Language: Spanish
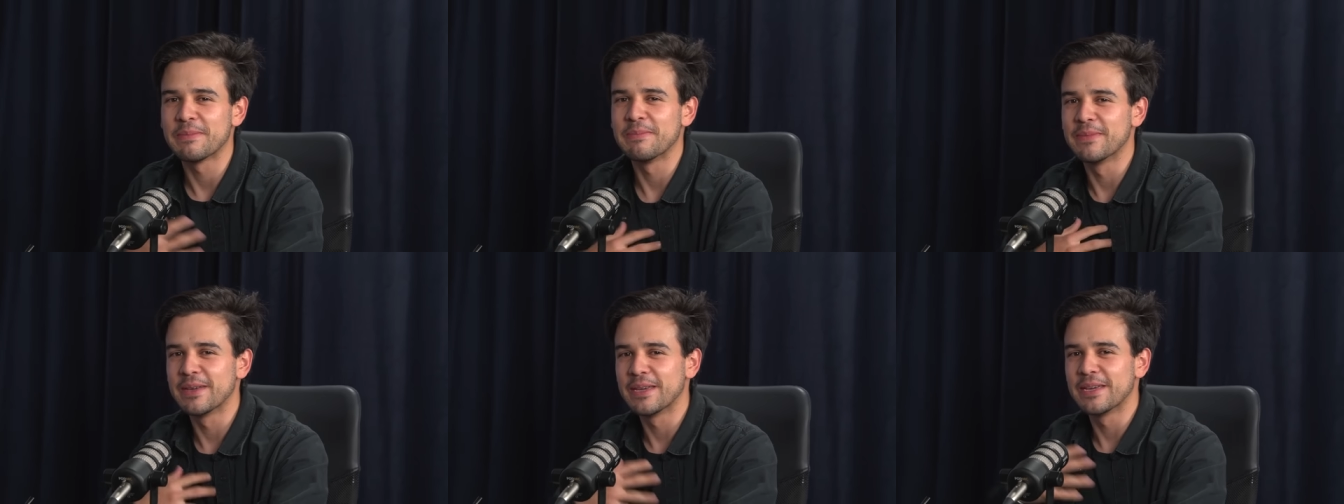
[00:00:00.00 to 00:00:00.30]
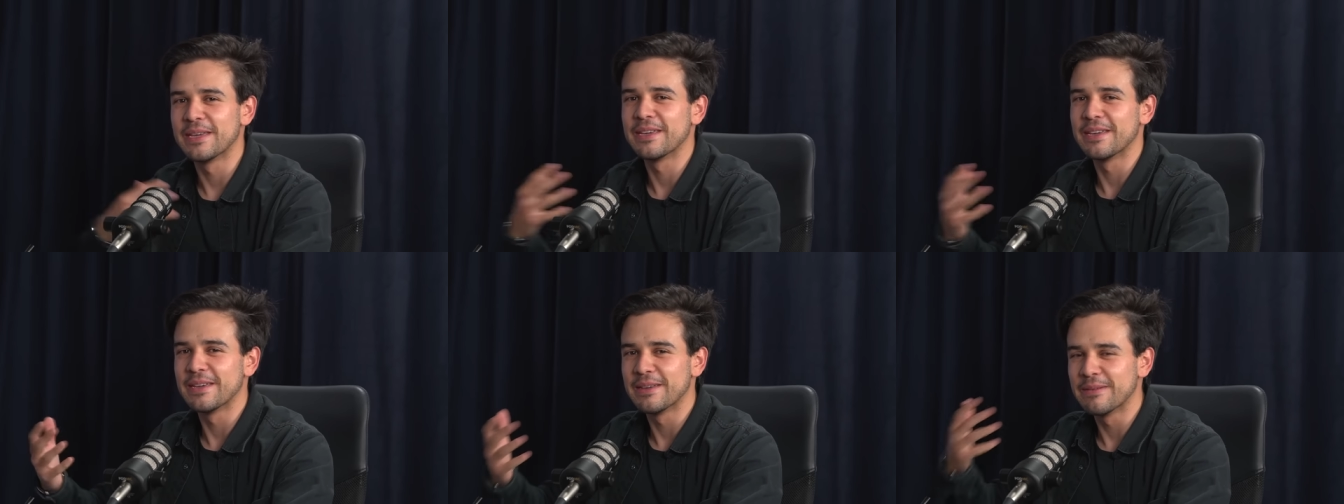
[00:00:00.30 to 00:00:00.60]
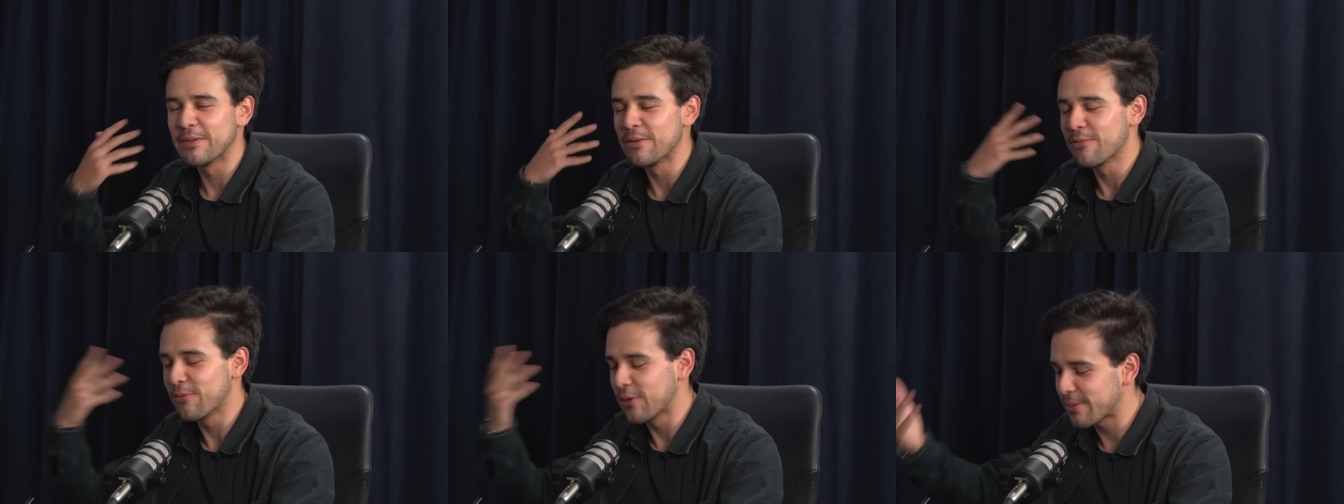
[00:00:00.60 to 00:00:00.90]
mi,
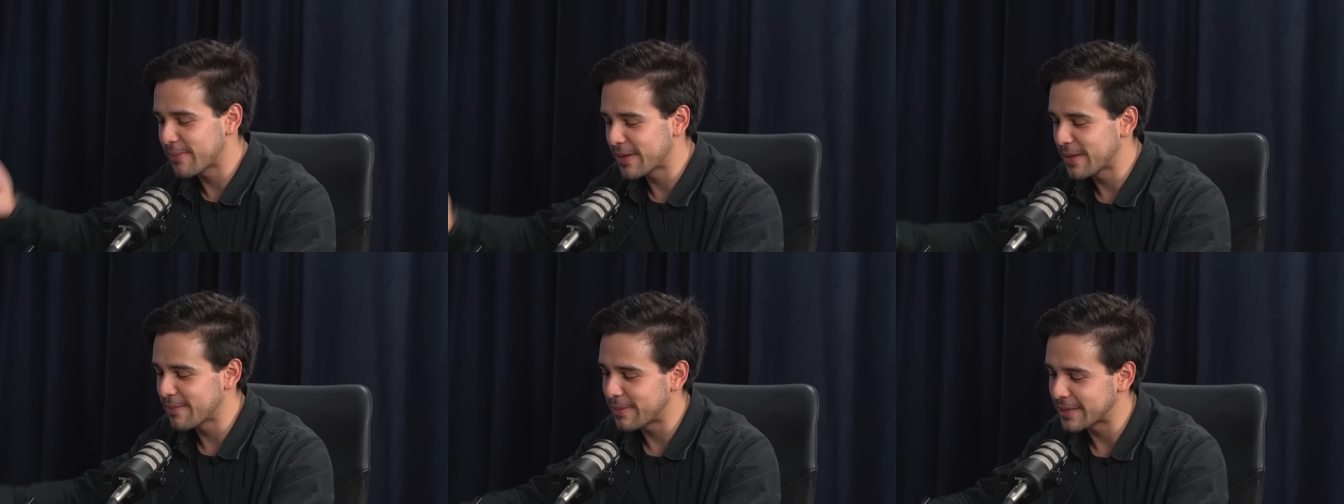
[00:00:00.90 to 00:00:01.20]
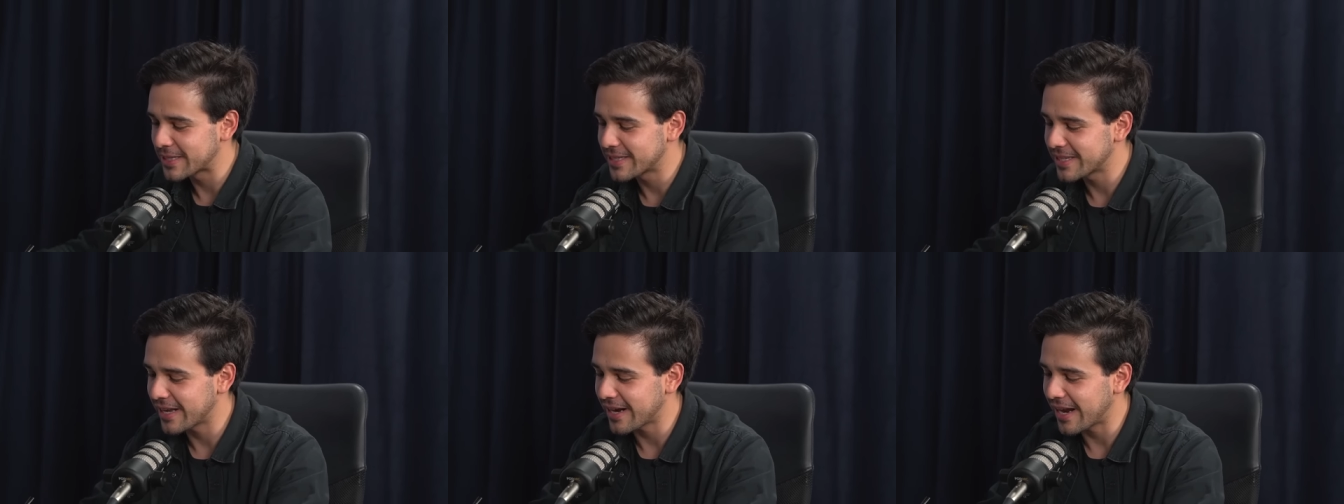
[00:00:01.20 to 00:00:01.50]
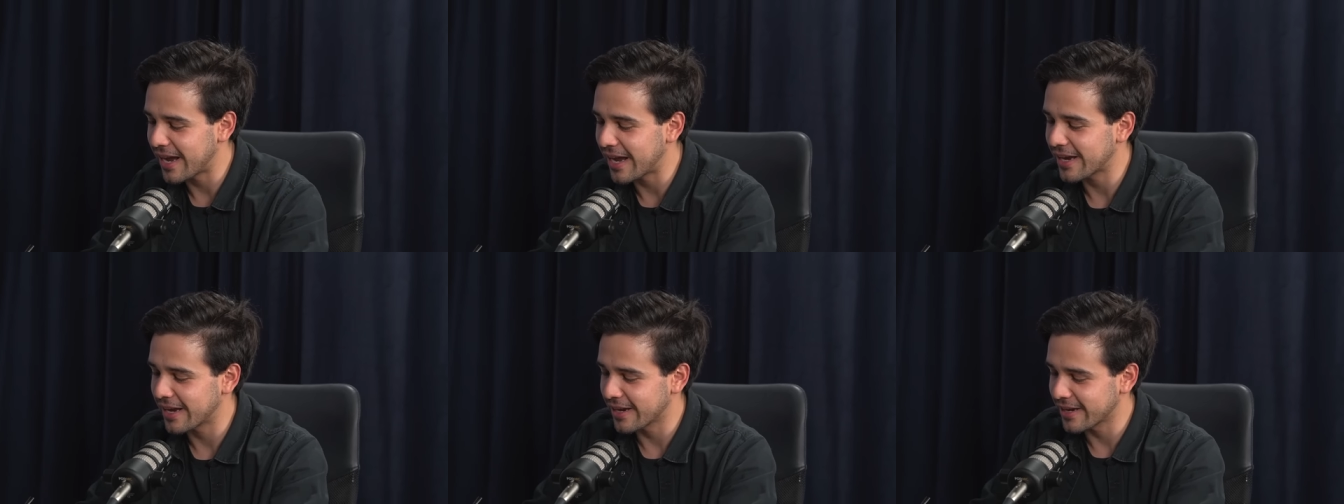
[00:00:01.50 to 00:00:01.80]
mi forma de pensar,
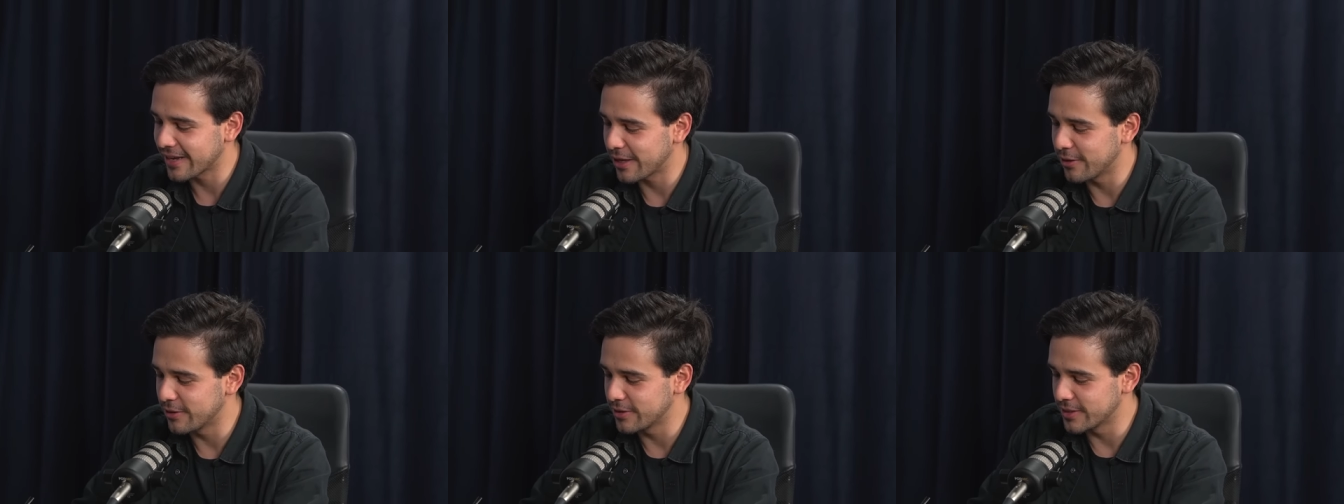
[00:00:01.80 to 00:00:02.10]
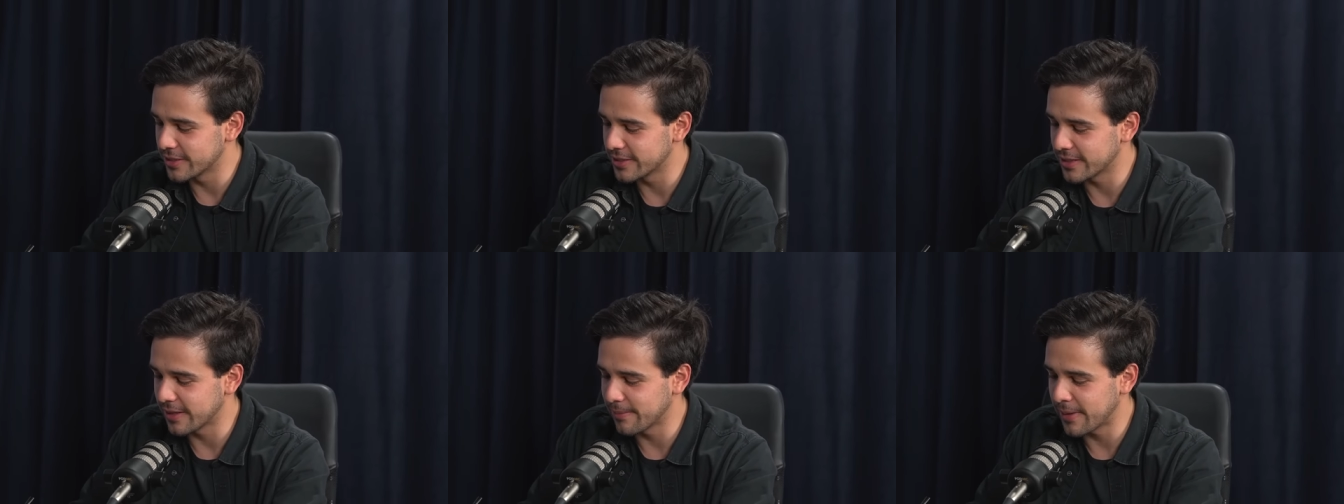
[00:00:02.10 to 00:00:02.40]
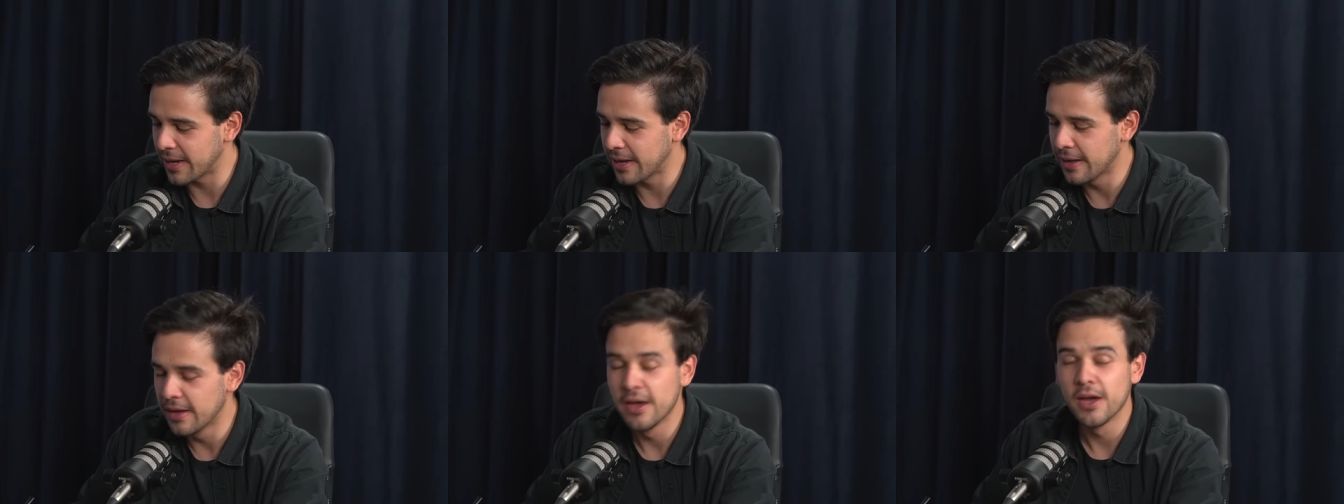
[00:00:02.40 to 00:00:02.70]
ha hackeado el
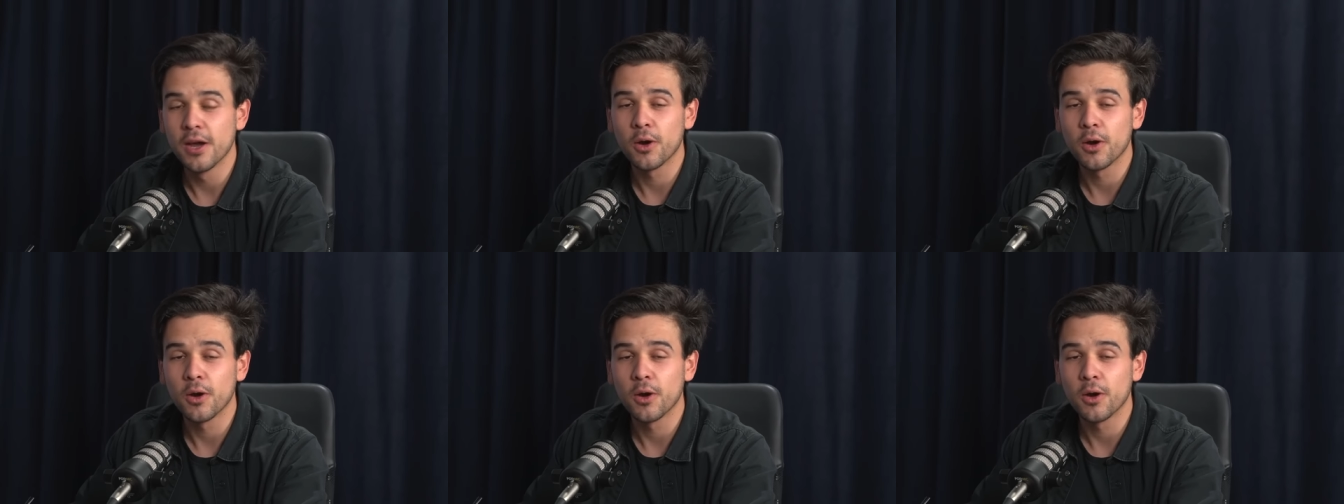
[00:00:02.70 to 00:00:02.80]
sistema,